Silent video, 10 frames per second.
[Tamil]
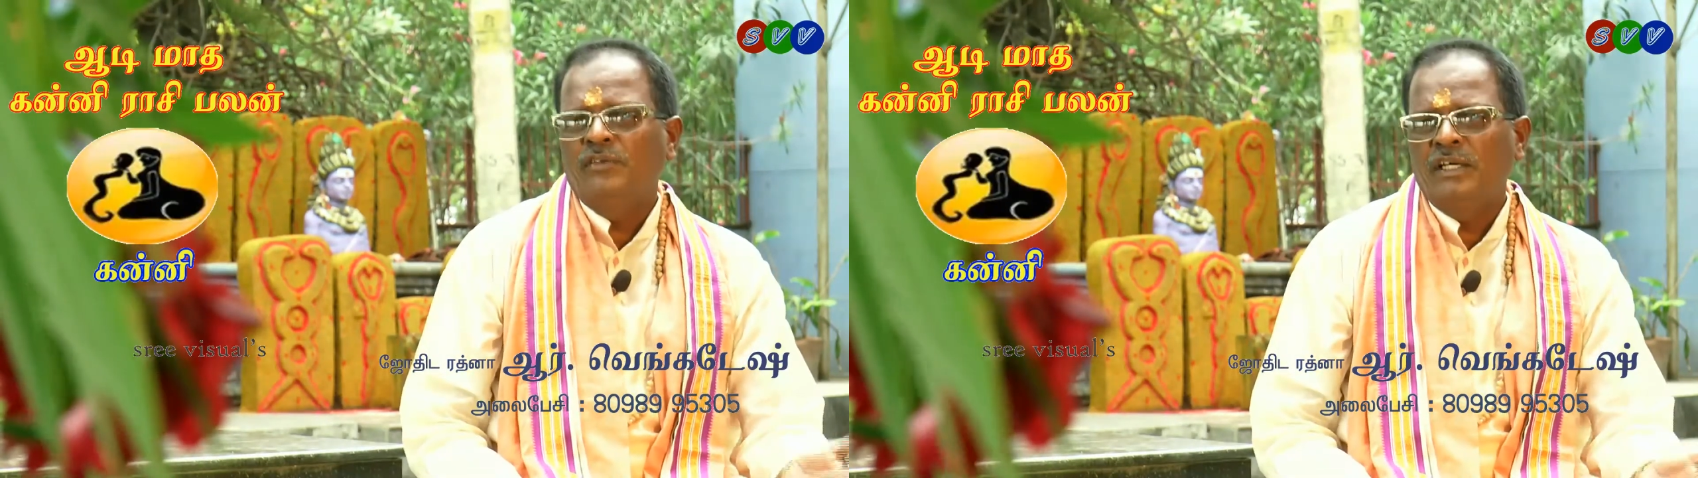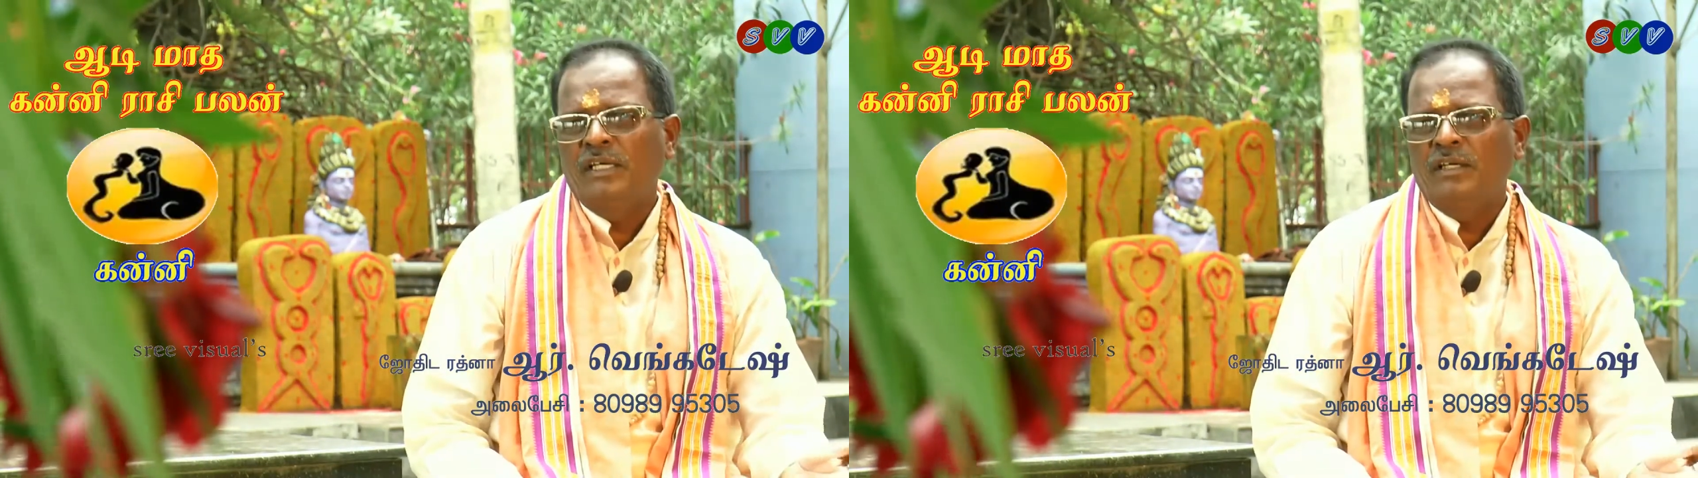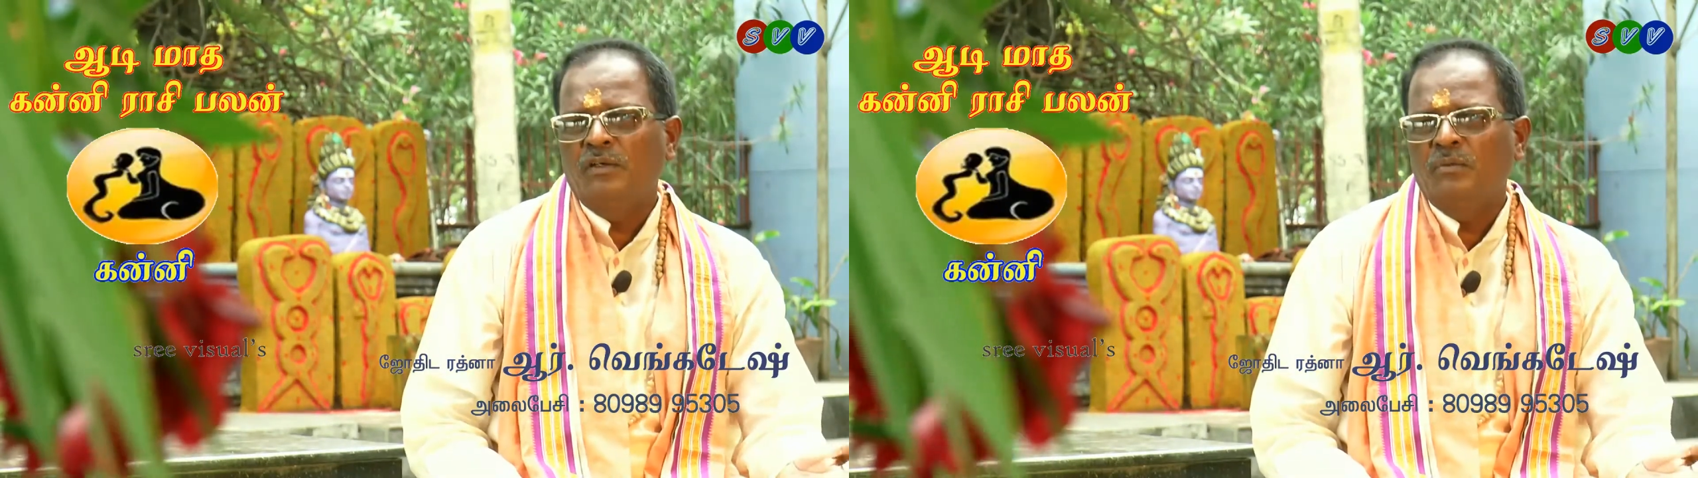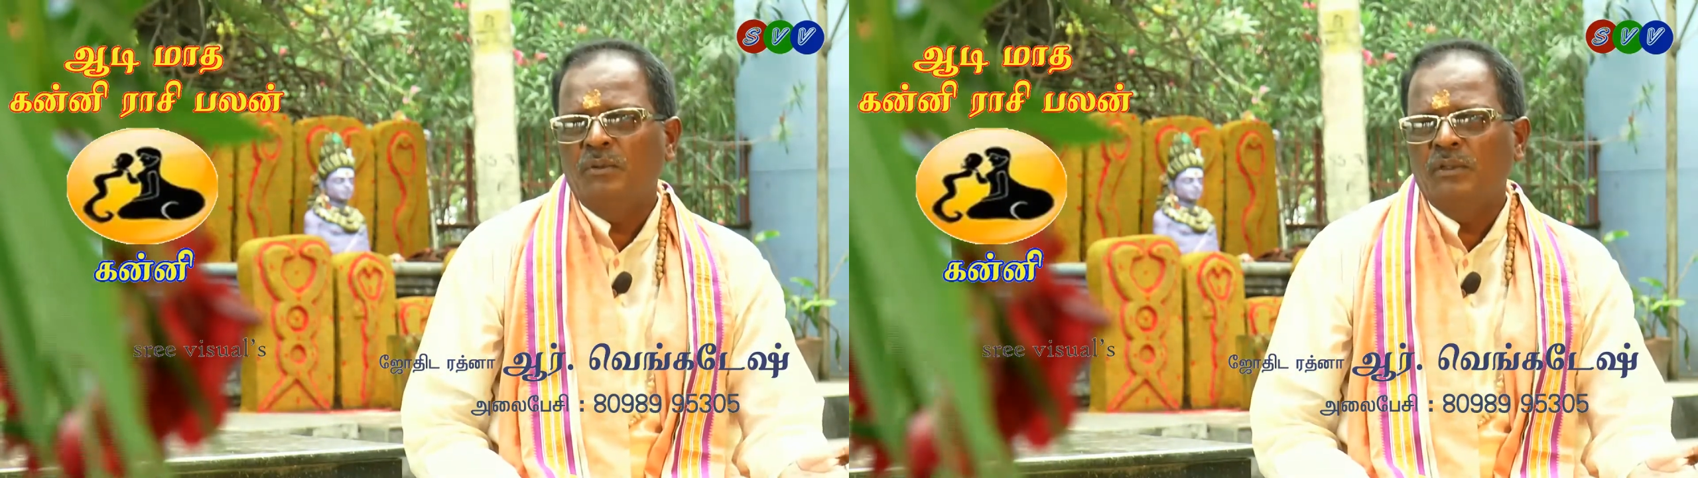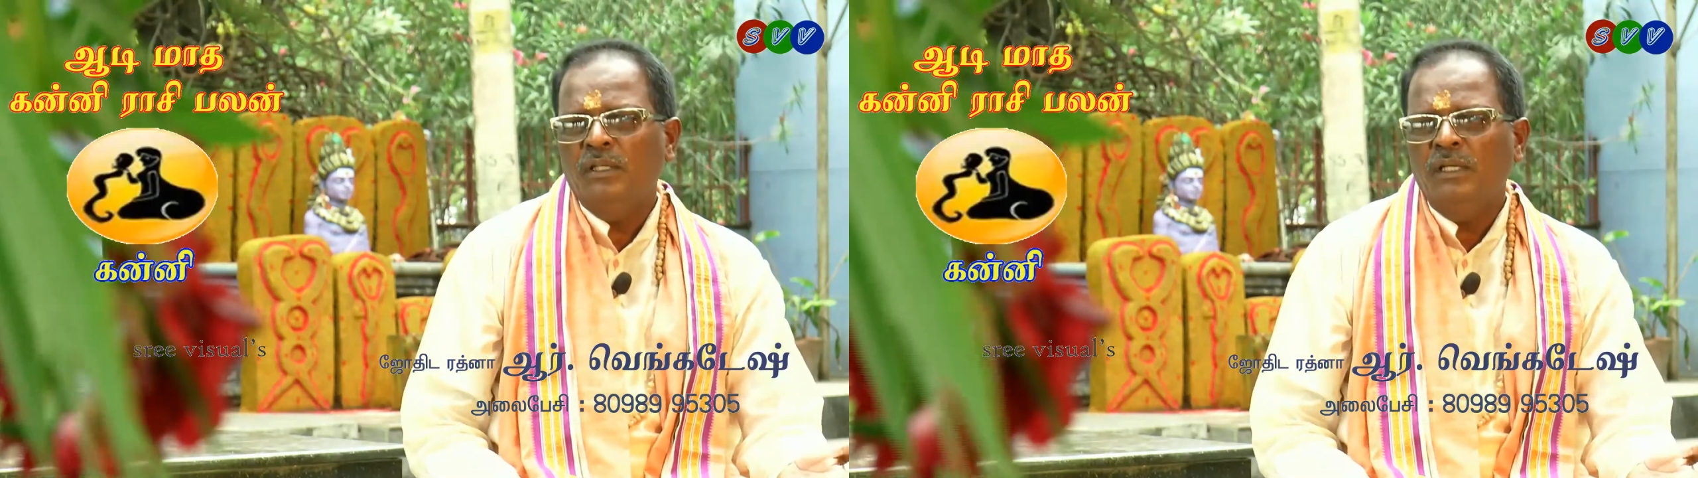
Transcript: சனி இருக்கும்போது